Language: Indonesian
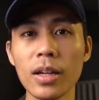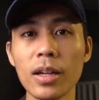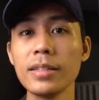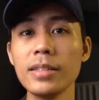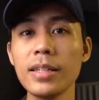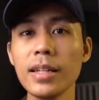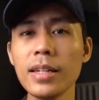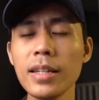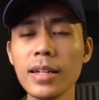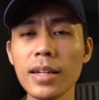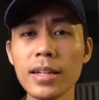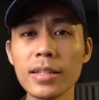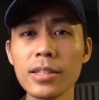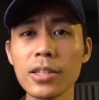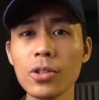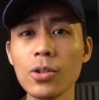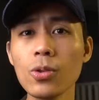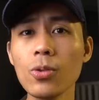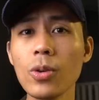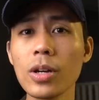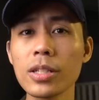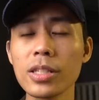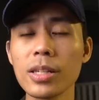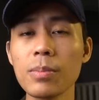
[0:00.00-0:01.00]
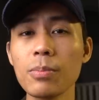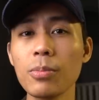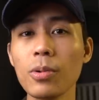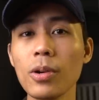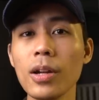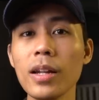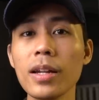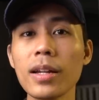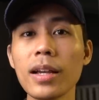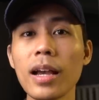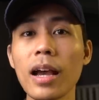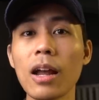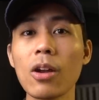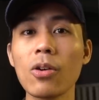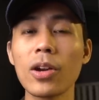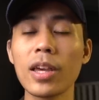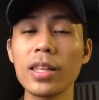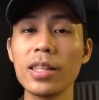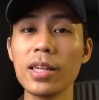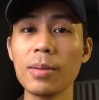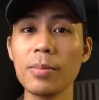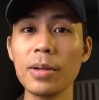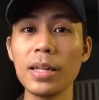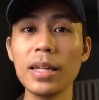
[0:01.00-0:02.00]
Jadi dari situ gue simpulin kalau
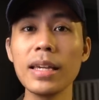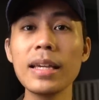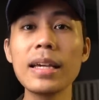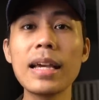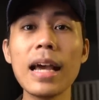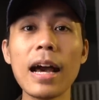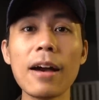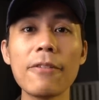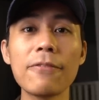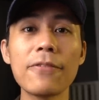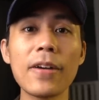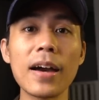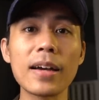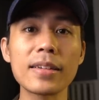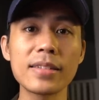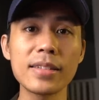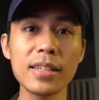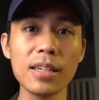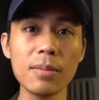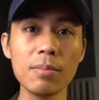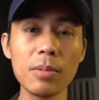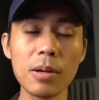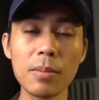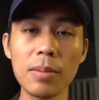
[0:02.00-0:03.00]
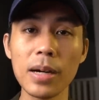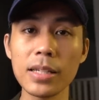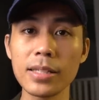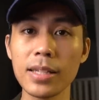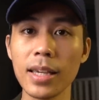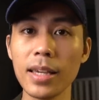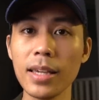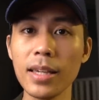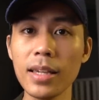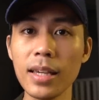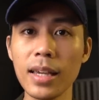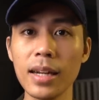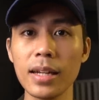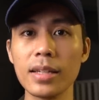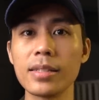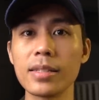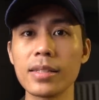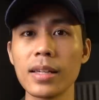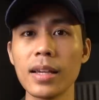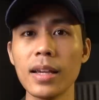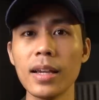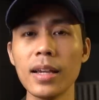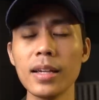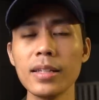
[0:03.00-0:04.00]
kidnap ini nggak fasih berbahasa Inggris.
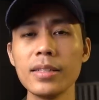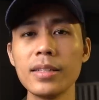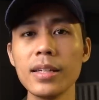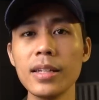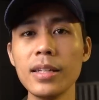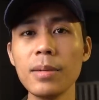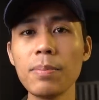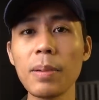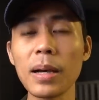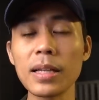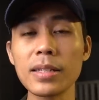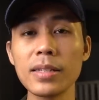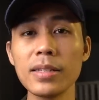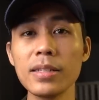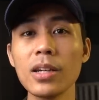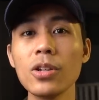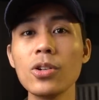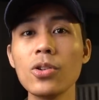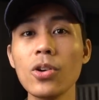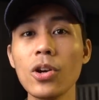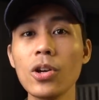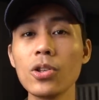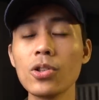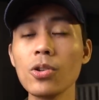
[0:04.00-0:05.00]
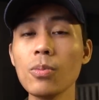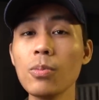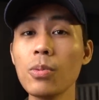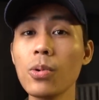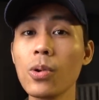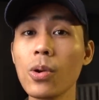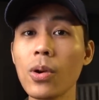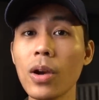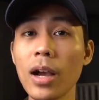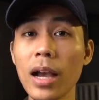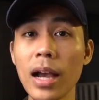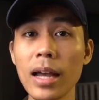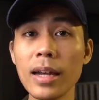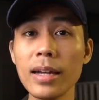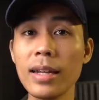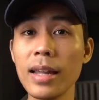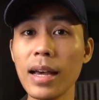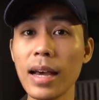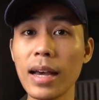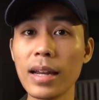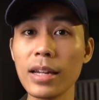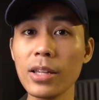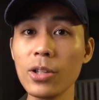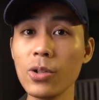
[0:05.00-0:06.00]
Jadi pastinya doi itu bukan
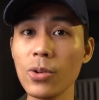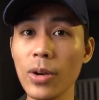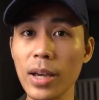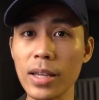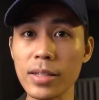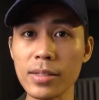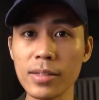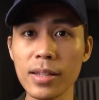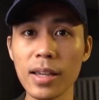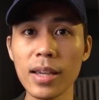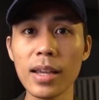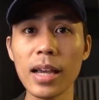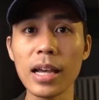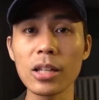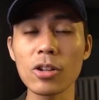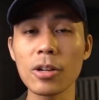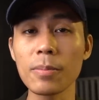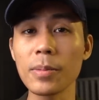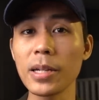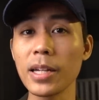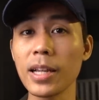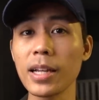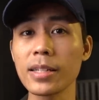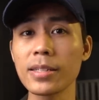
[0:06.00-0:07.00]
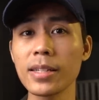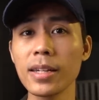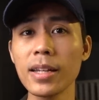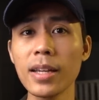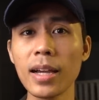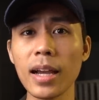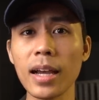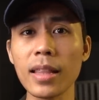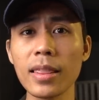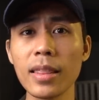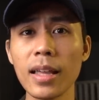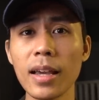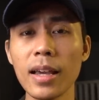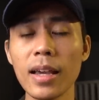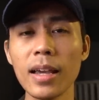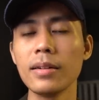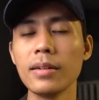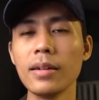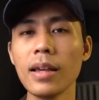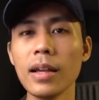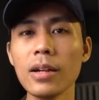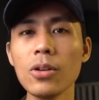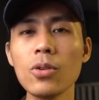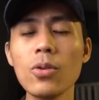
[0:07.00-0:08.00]
dari USA atau Amerika Serikat
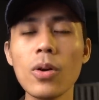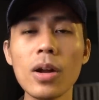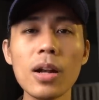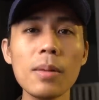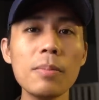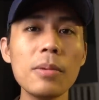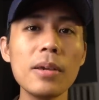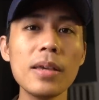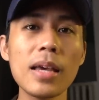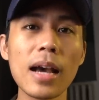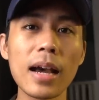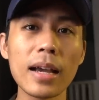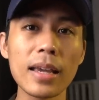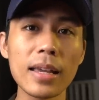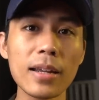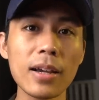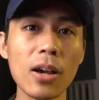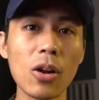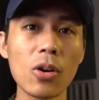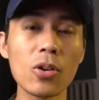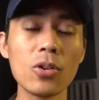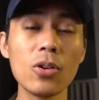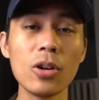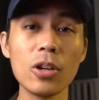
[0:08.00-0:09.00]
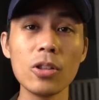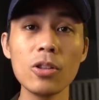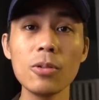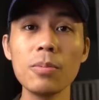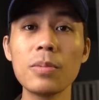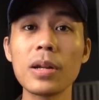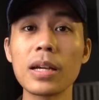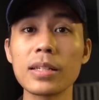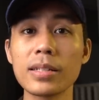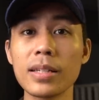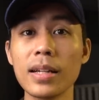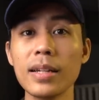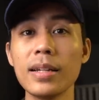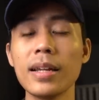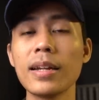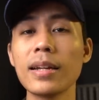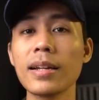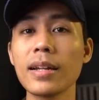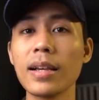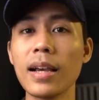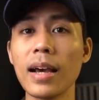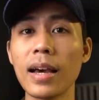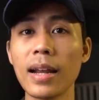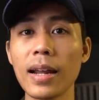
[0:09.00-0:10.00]
dan gue lebih yakin kalau doi itu berasal dari
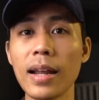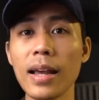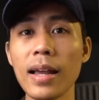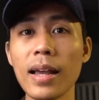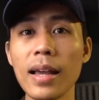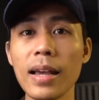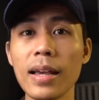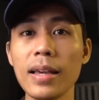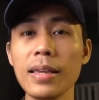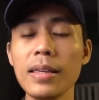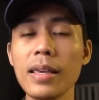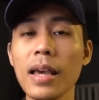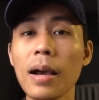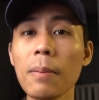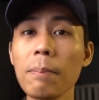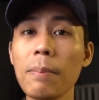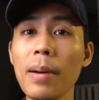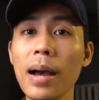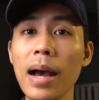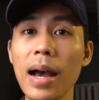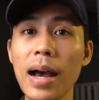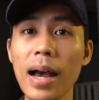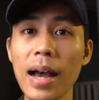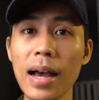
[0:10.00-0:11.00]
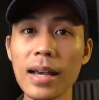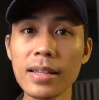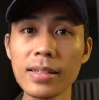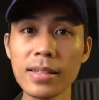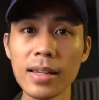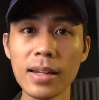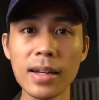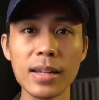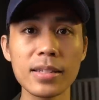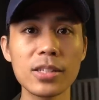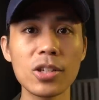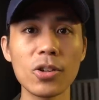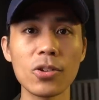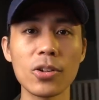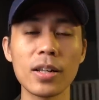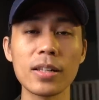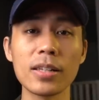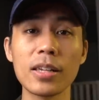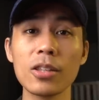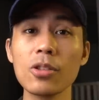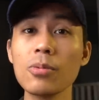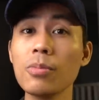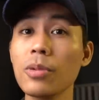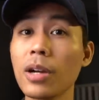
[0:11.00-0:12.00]
negara yang bahasa
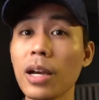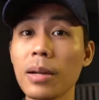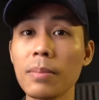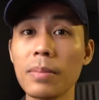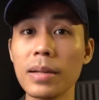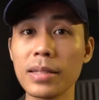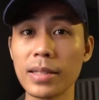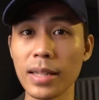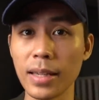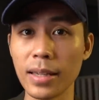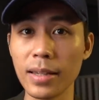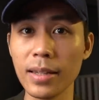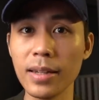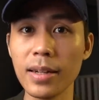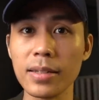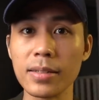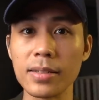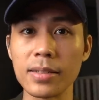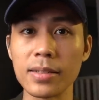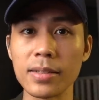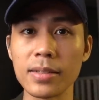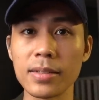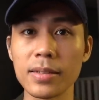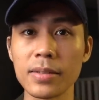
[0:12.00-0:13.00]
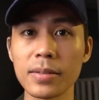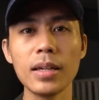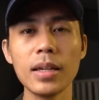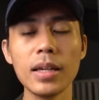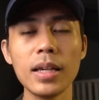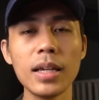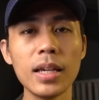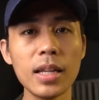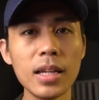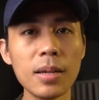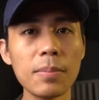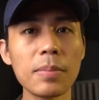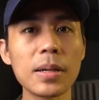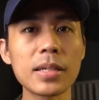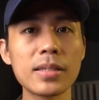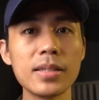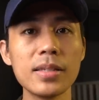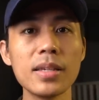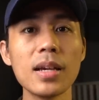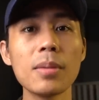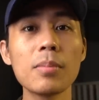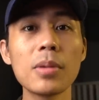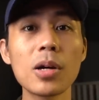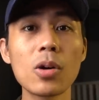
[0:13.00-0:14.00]
nasionalnya itu bukan bahasa Inggris. Ini
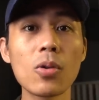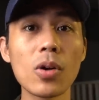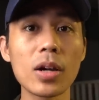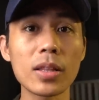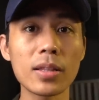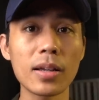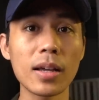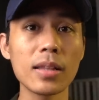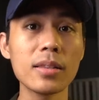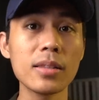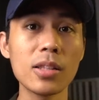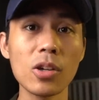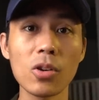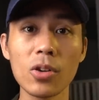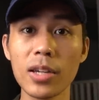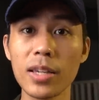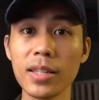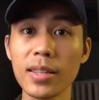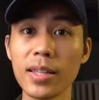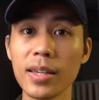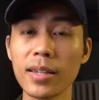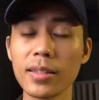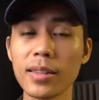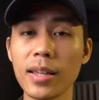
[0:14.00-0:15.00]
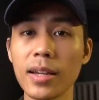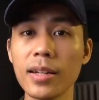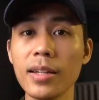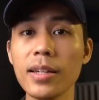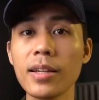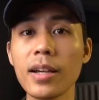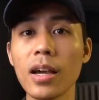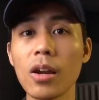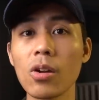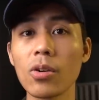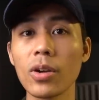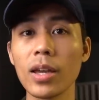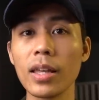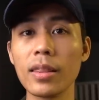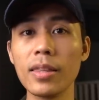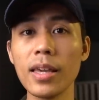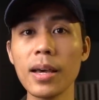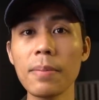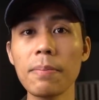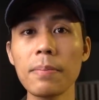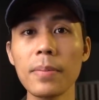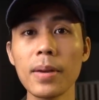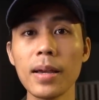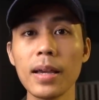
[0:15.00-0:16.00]
pastinya menguatkan teori kita yang tadi kalau
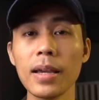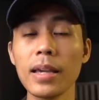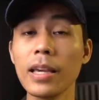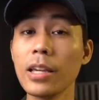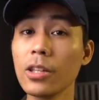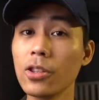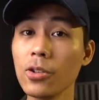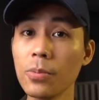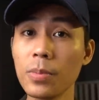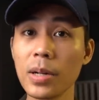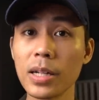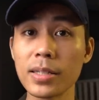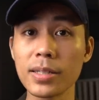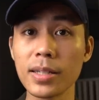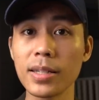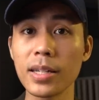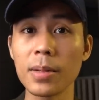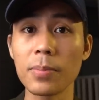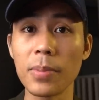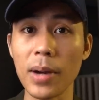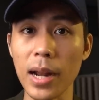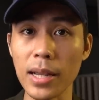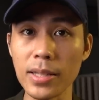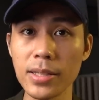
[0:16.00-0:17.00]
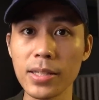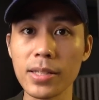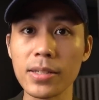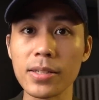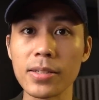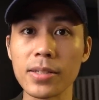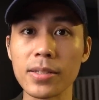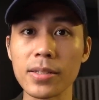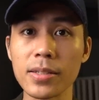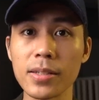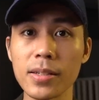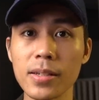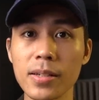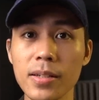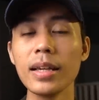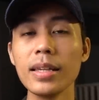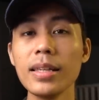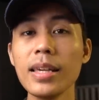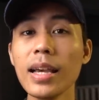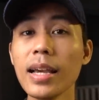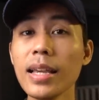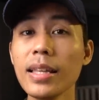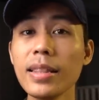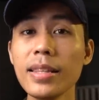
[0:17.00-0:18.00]
Ketiap itu berasal dari Perancis.
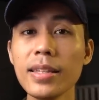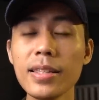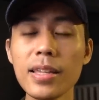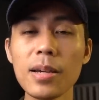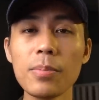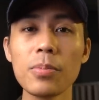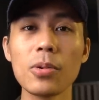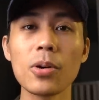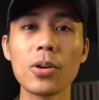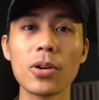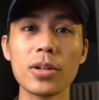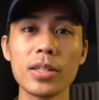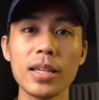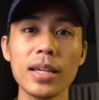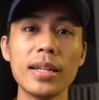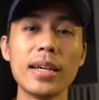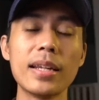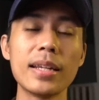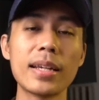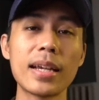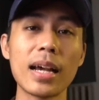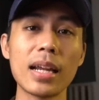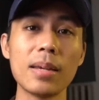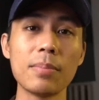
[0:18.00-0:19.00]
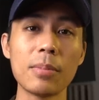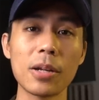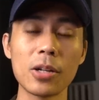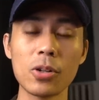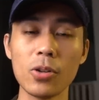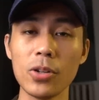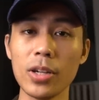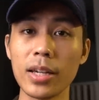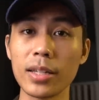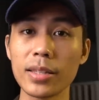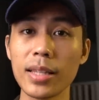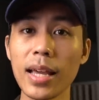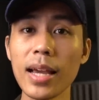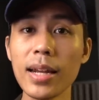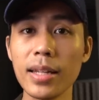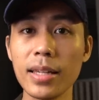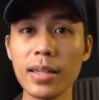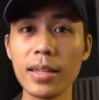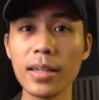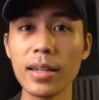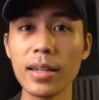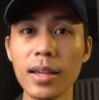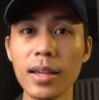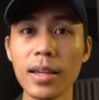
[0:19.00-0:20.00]
Ya intinya pokoknya dari kalimat doi yang tadi,
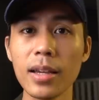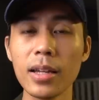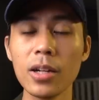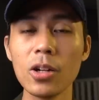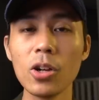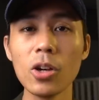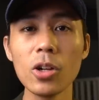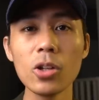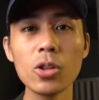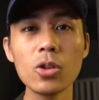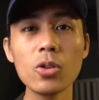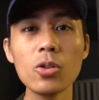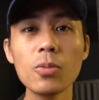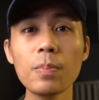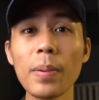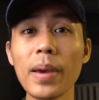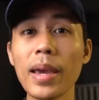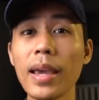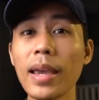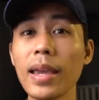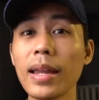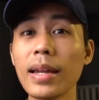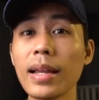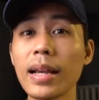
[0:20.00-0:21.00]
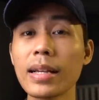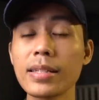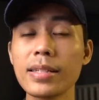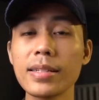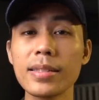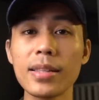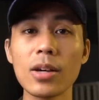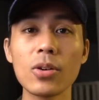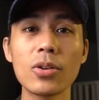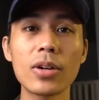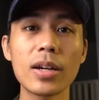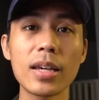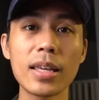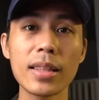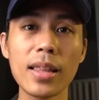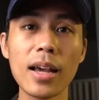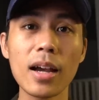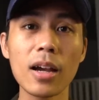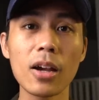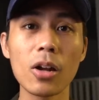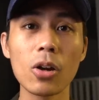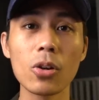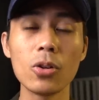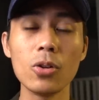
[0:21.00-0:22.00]
Do itu pengen ngasih tahu ke kita
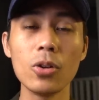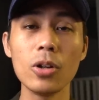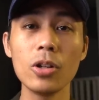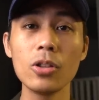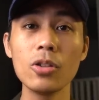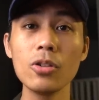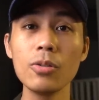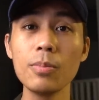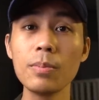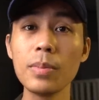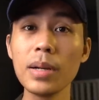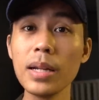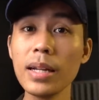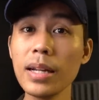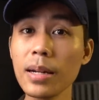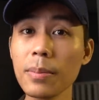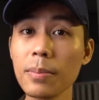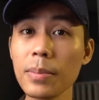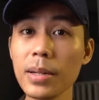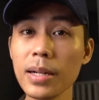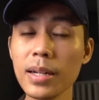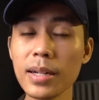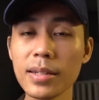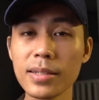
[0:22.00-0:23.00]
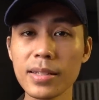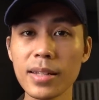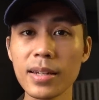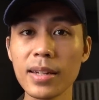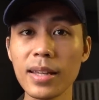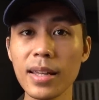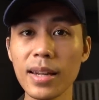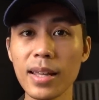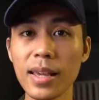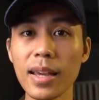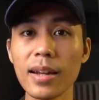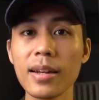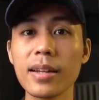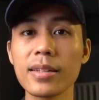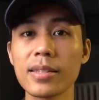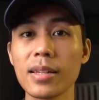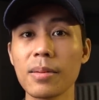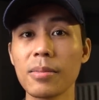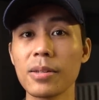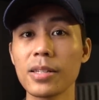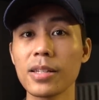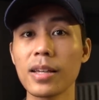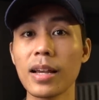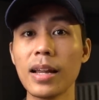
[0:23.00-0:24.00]
kalau Do itu bener-bener sendirian dan
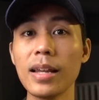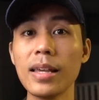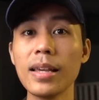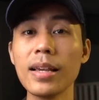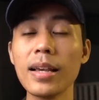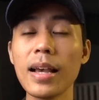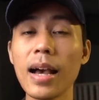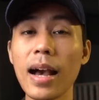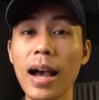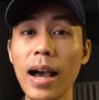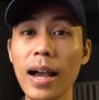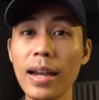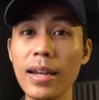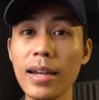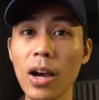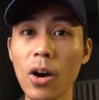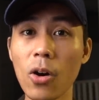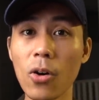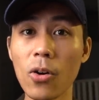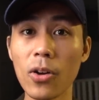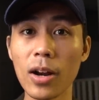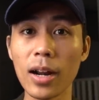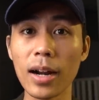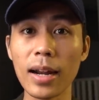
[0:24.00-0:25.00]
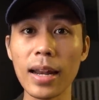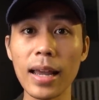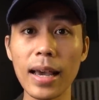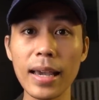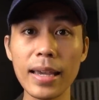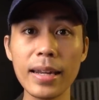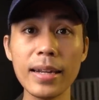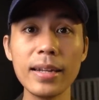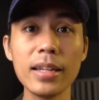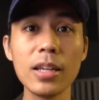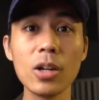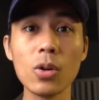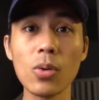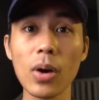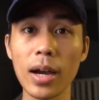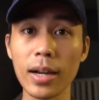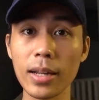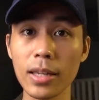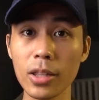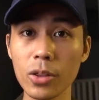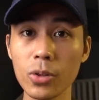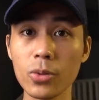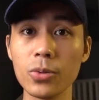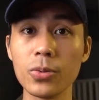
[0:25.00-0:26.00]
sama sekali nggak ada orang lain di ruangan
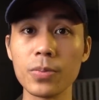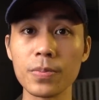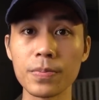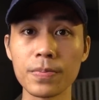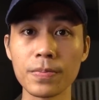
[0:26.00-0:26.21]
itu.